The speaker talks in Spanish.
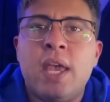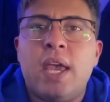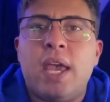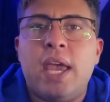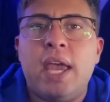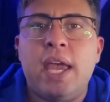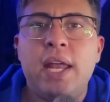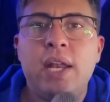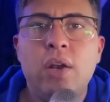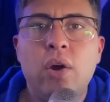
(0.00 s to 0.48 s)

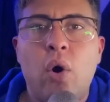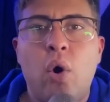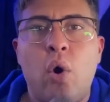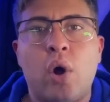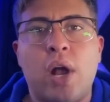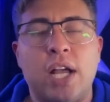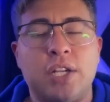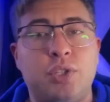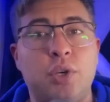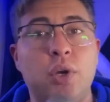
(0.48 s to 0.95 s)
En
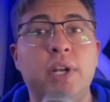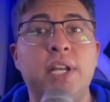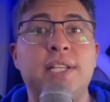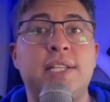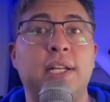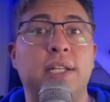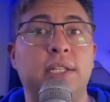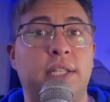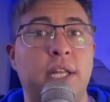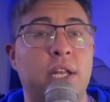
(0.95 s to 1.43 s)

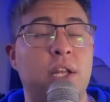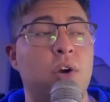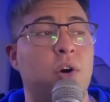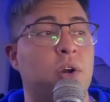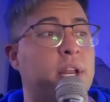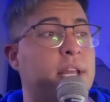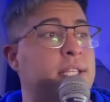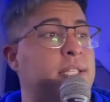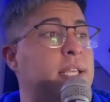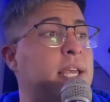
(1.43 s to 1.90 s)
ocasiones
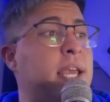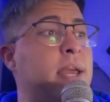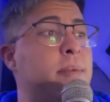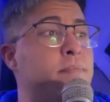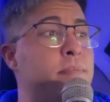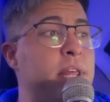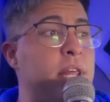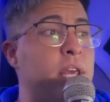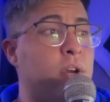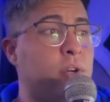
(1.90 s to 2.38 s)
anteriores,
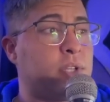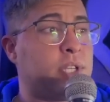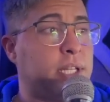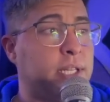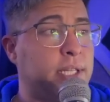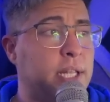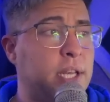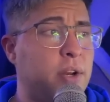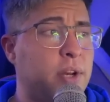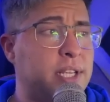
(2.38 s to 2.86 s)
en videos
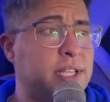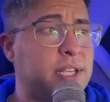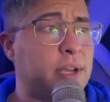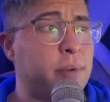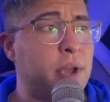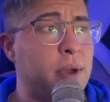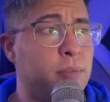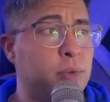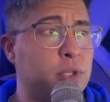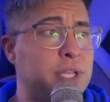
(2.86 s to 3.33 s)
anteriores,
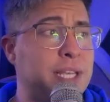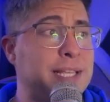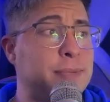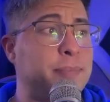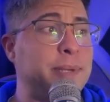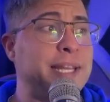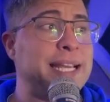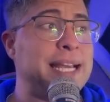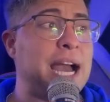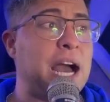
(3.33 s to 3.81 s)
habíamos
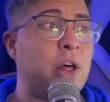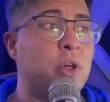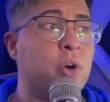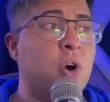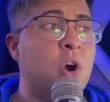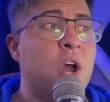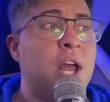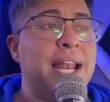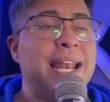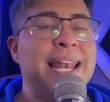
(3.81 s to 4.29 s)
explicado
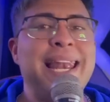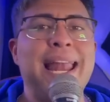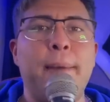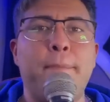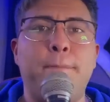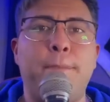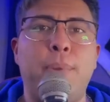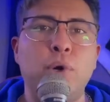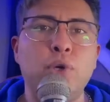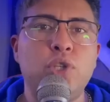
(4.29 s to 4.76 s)

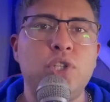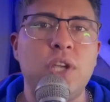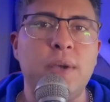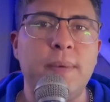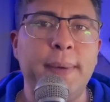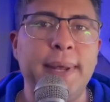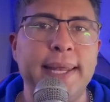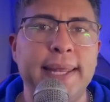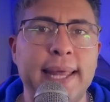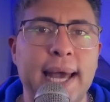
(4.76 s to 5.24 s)
la
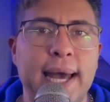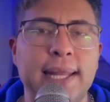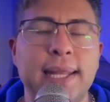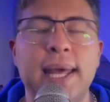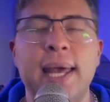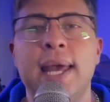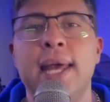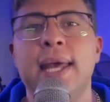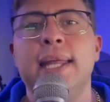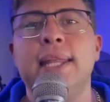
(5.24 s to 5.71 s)
posibilidad
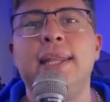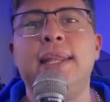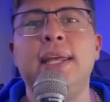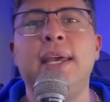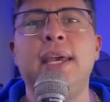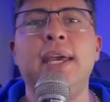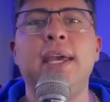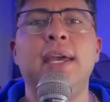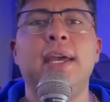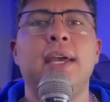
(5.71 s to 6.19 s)

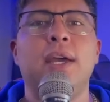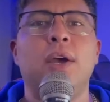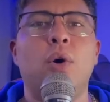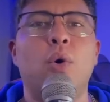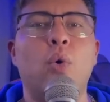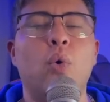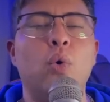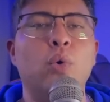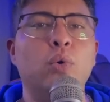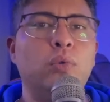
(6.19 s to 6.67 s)
de
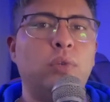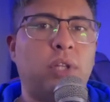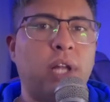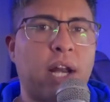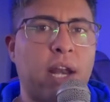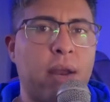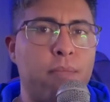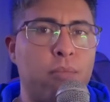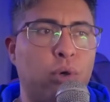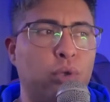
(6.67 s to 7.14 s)
un
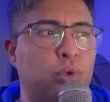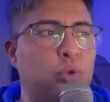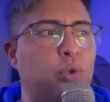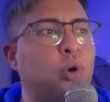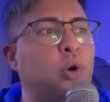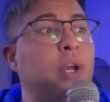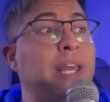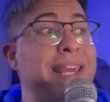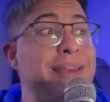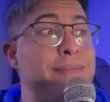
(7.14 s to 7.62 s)

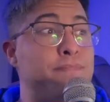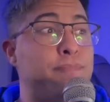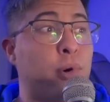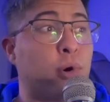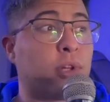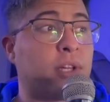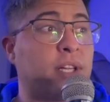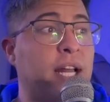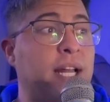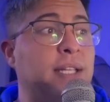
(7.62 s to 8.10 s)
terremoto
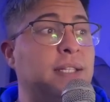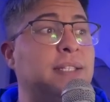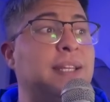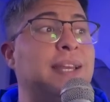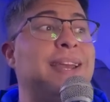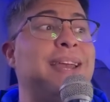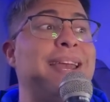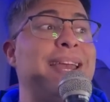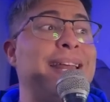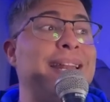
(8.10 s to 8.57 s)

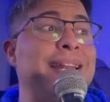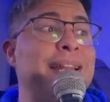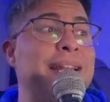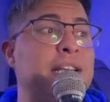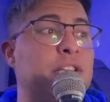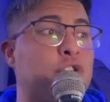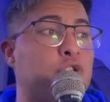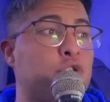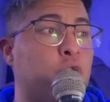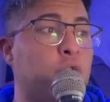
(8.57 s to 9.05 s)
importante en la
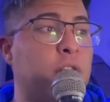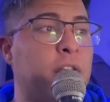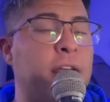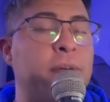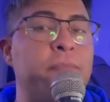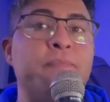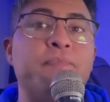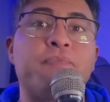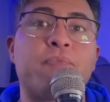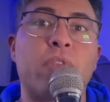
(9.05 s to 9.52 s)

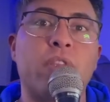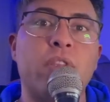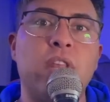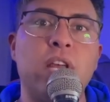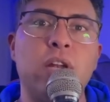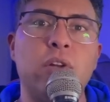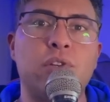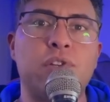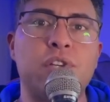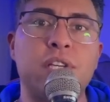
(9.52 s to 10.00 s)
zona
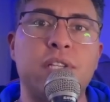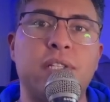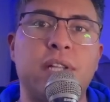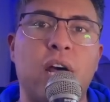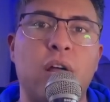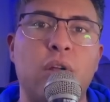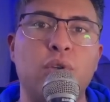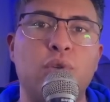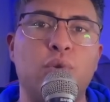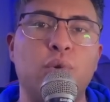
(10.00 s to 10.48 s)
de los
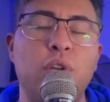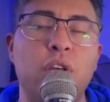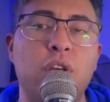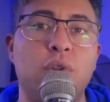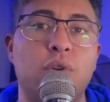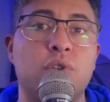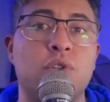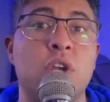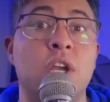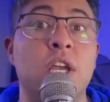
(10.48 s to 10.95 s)
Estados
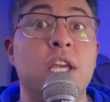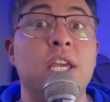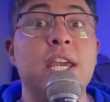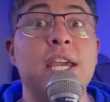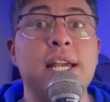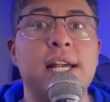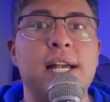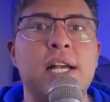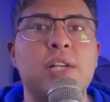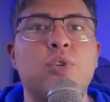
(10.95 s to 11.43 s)
Unidos. Y
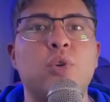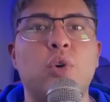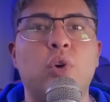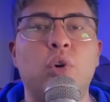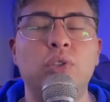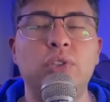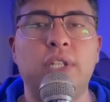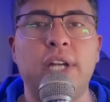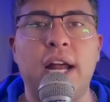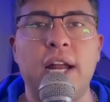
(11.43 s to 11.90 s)
en caso
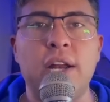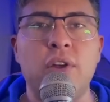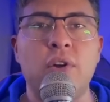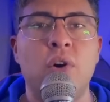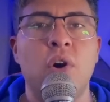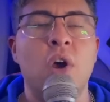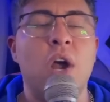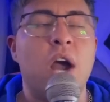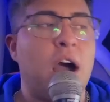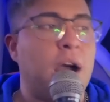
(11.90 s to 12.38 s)

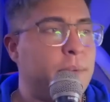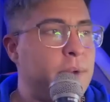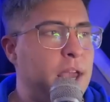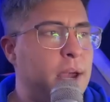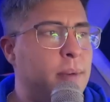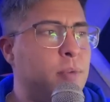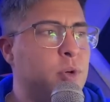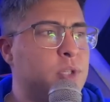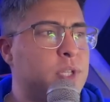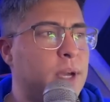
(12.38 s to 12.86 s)
contrario,
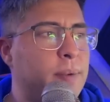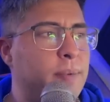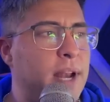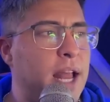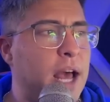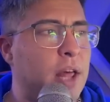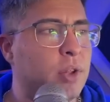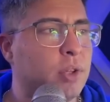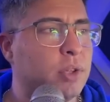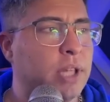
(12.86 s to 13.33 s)
habíamos
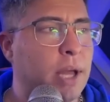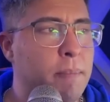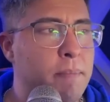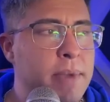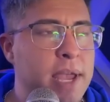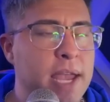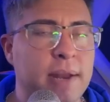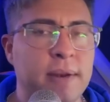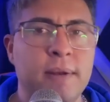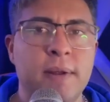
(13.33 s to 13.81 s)
hablado
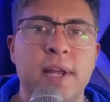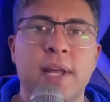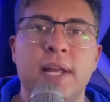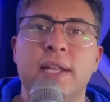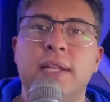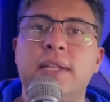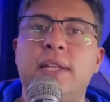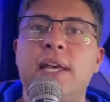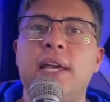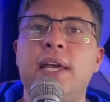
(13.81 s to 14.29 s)
también
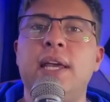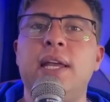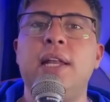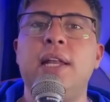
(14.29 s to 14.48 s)
de